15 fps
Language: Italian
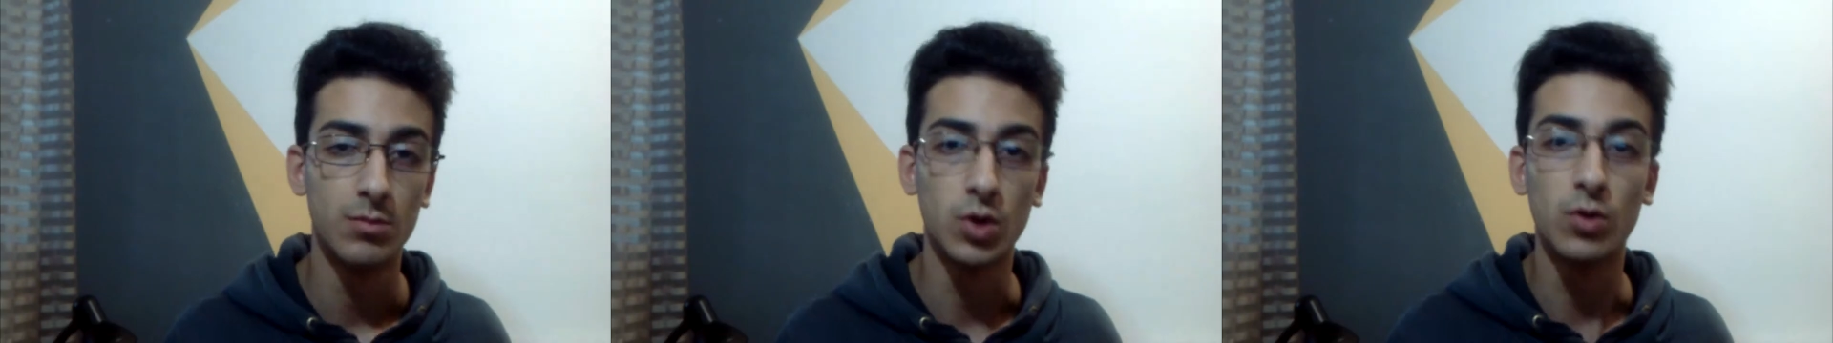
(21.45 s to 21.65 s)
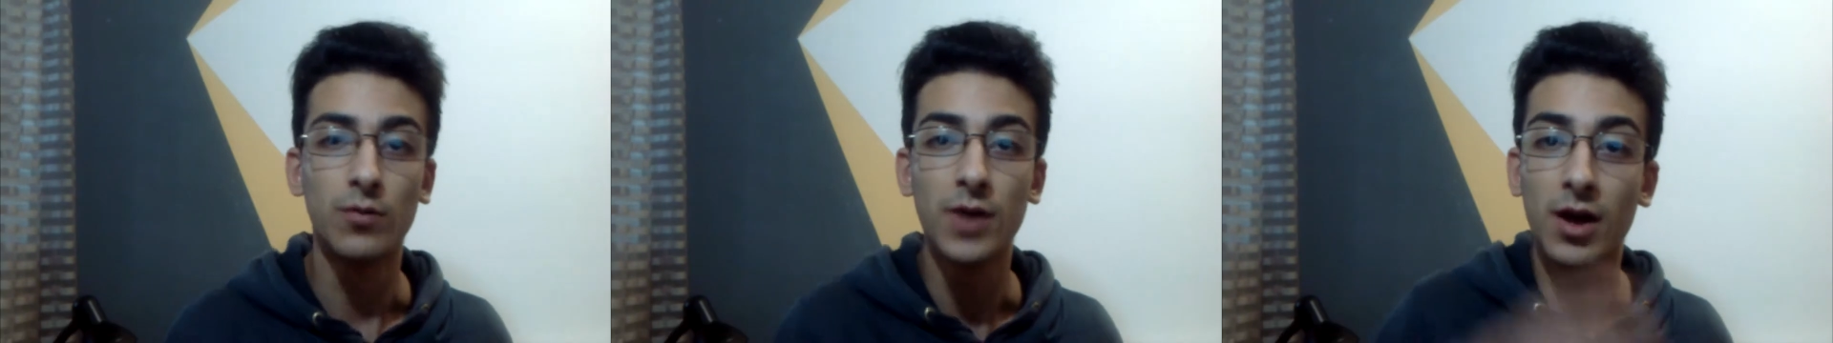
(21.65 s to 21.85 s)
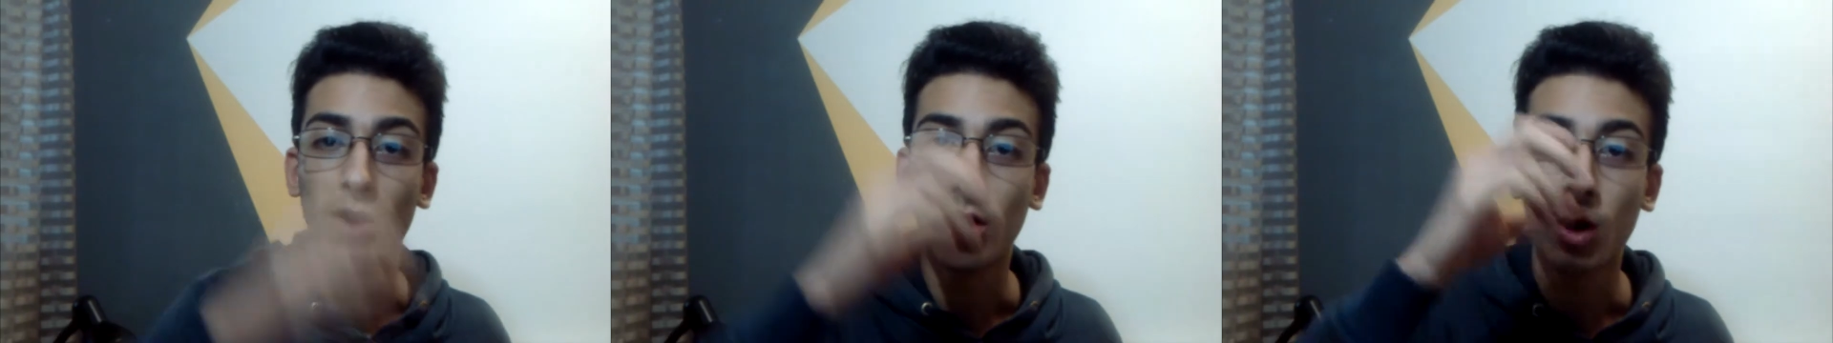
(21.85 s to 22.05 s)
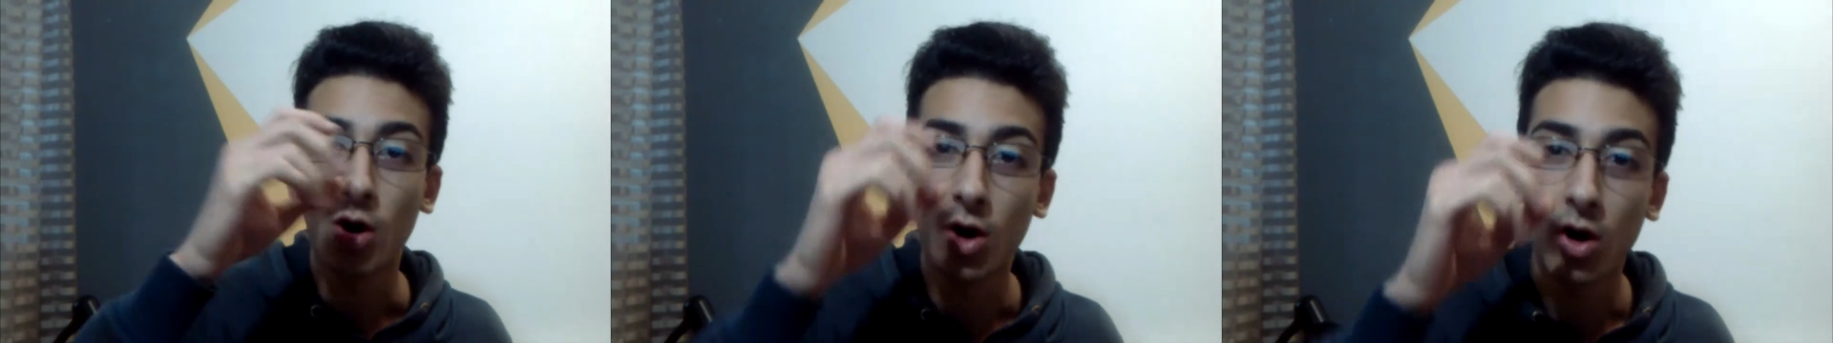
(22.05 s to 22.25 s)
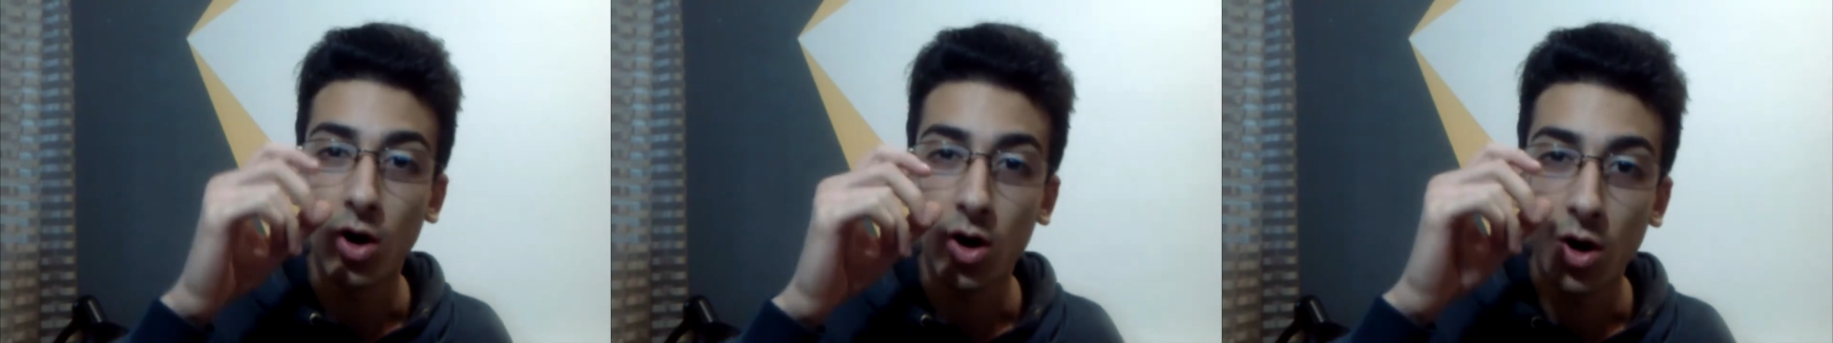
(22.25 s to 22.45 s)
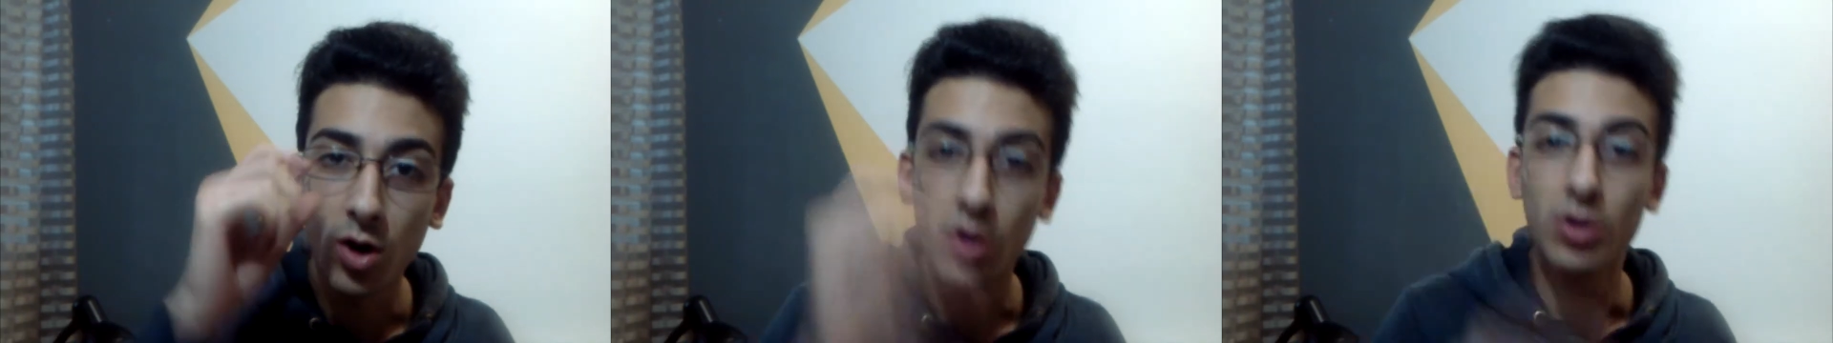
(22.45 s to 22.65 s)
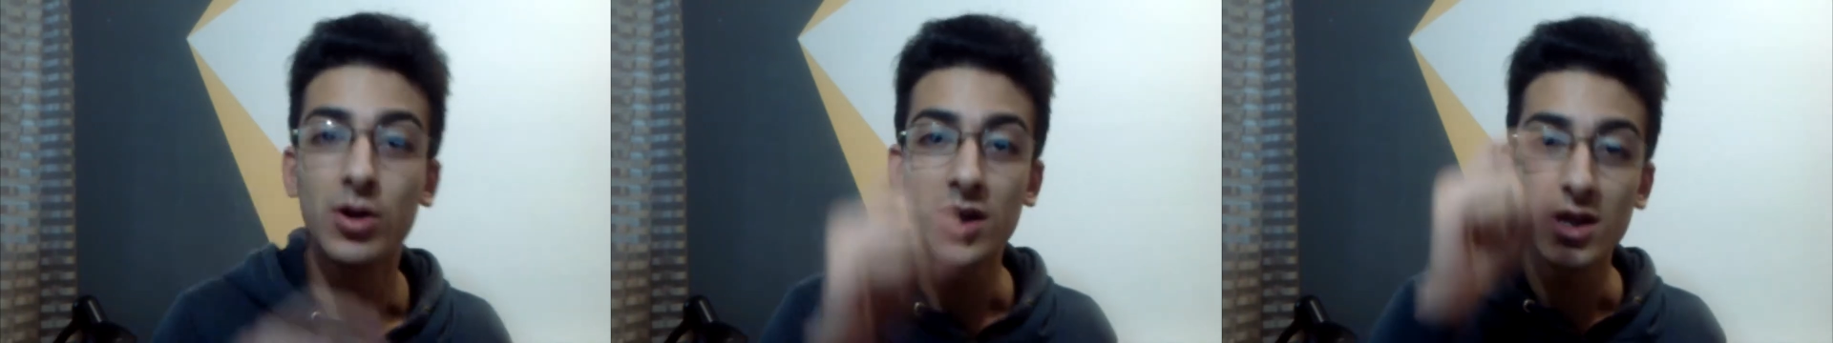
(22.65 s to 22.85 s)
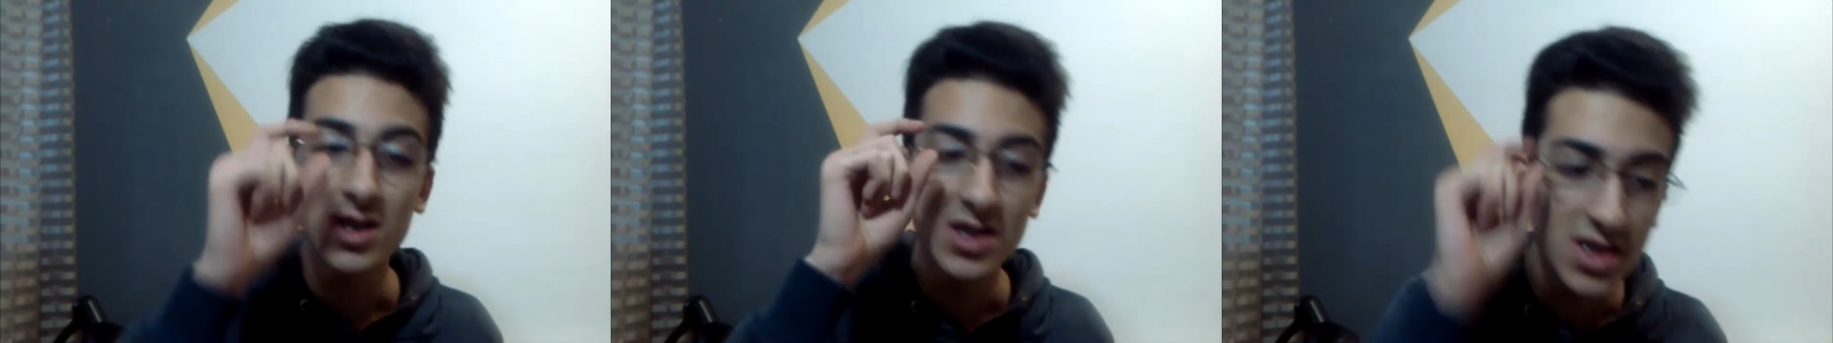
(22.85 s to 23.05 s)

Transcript: ma dove ogni